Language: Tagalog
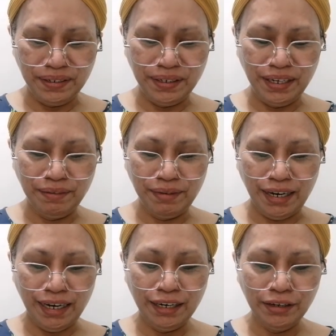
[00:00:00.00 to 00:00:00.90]
O,
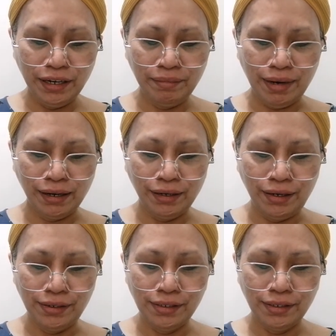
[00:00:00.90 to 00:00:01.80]
diba? Elohim ang
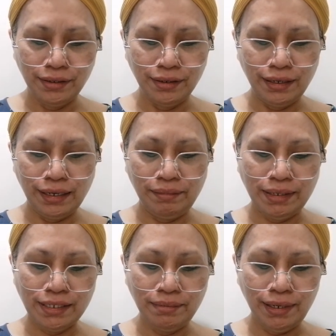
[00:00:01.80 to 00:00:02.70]
Diyos.
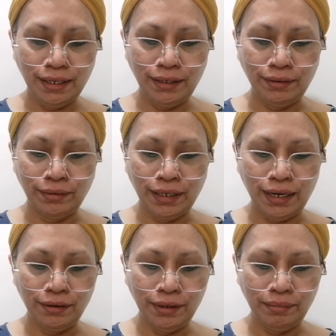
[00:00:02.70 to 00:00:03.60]
Ibig sabihin yung
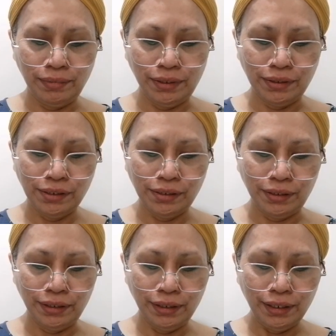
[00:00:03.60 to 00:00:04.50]
Elohim Diyos
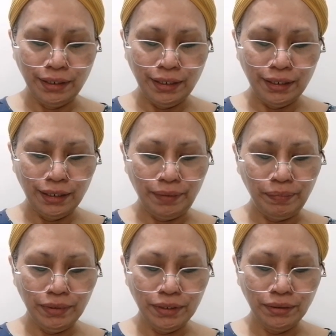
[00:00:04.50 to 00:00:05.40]
yun.
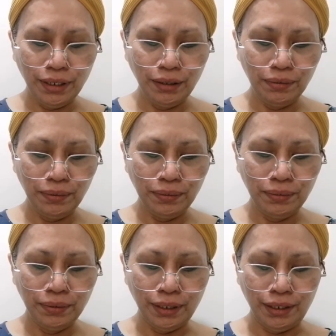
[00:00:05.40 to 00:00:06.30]
Tapos yung
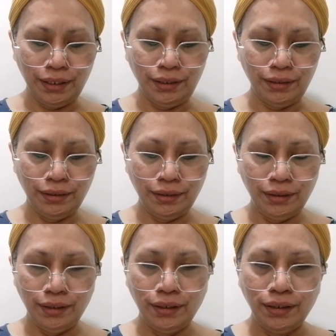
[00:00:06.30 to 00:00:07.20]
kaguluhan,
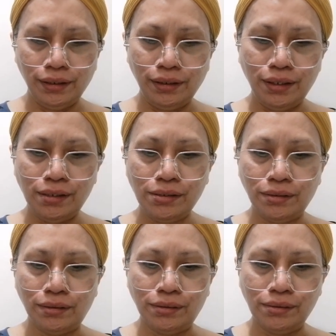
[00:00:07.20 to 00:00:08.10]

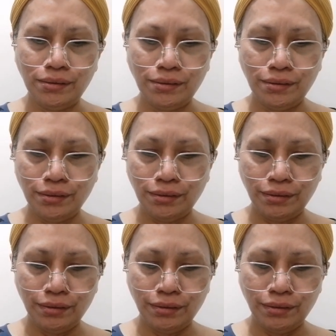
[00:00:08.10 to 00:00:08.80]
Thesaurus.